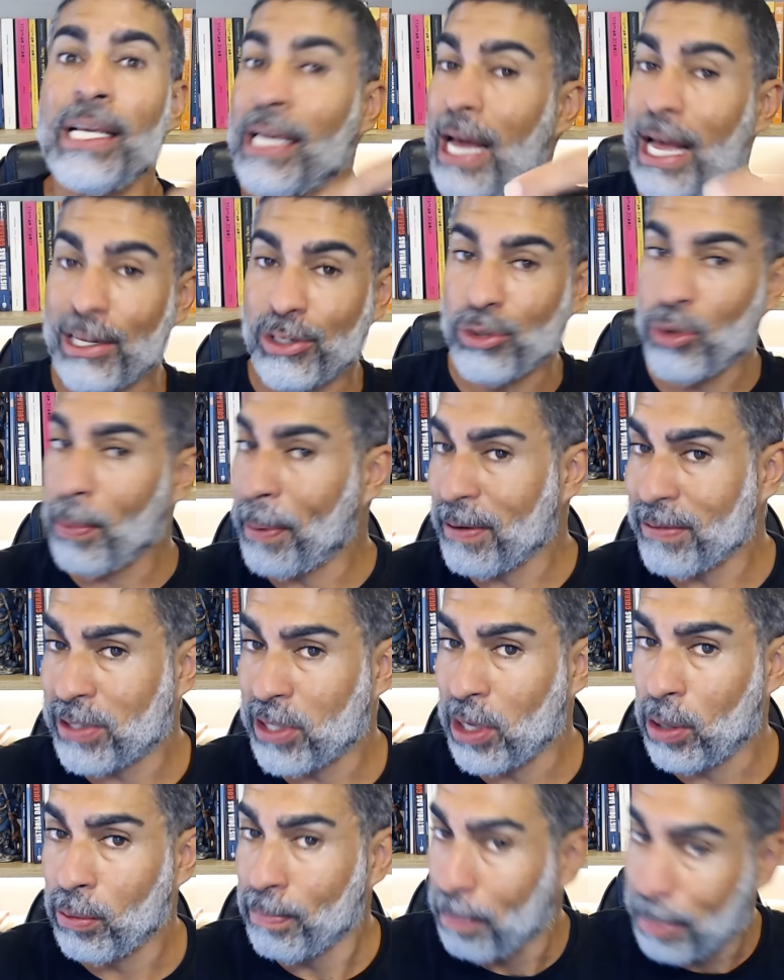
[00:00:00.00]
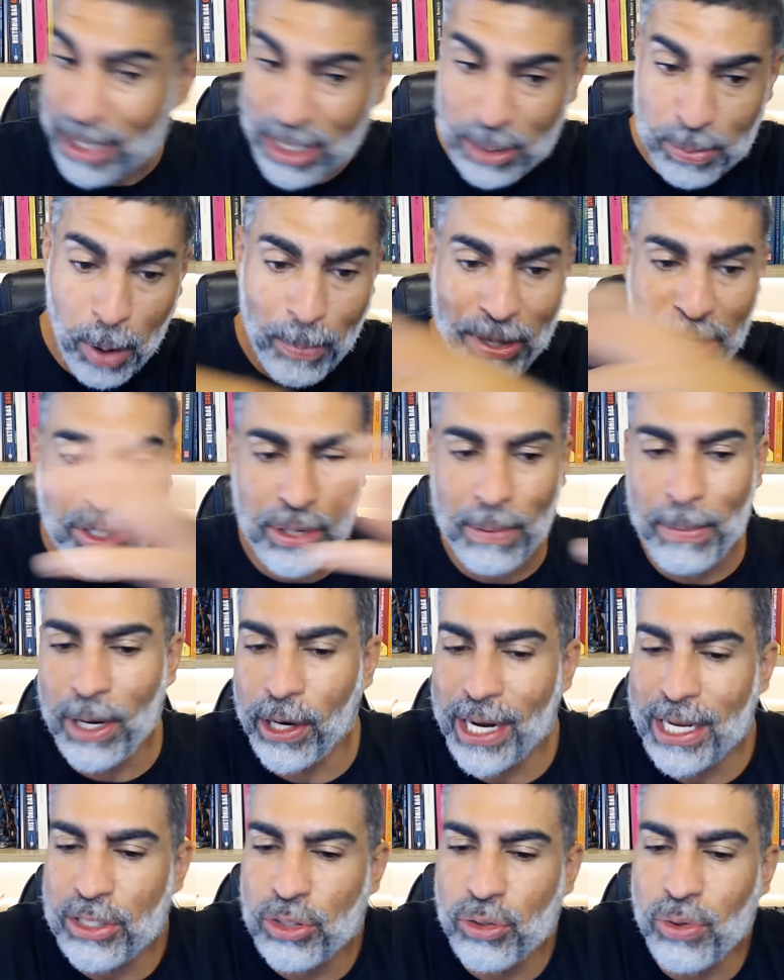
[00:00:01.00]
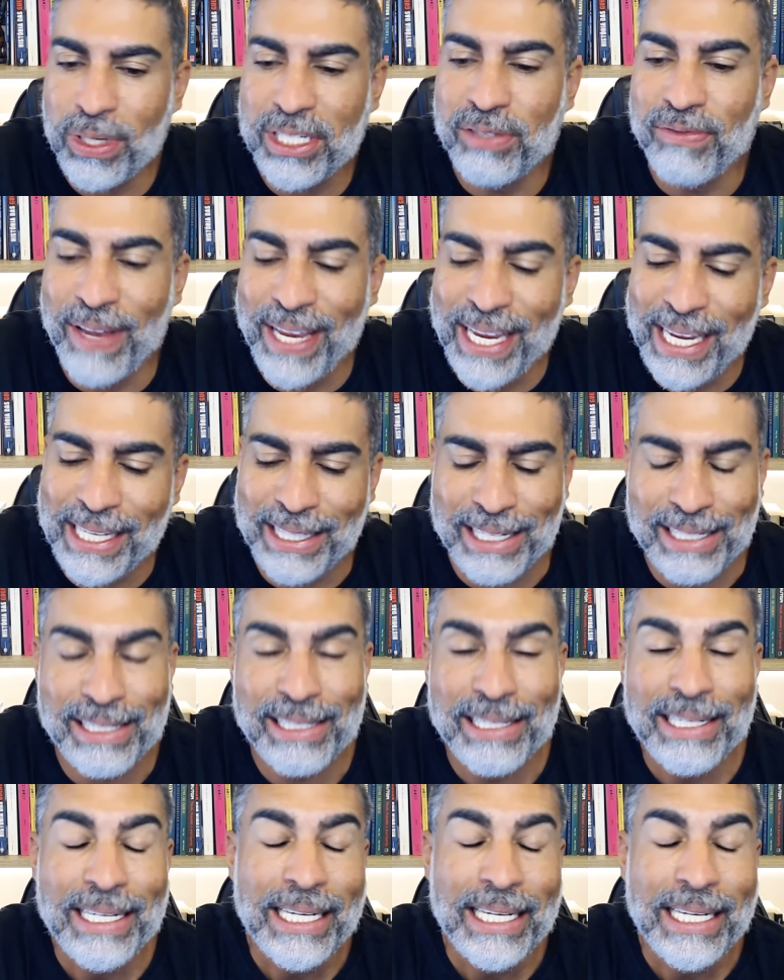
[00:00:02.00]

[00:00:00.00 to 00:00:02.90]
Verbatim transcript: a sua profissão, principalmente a melhorar suas vendas.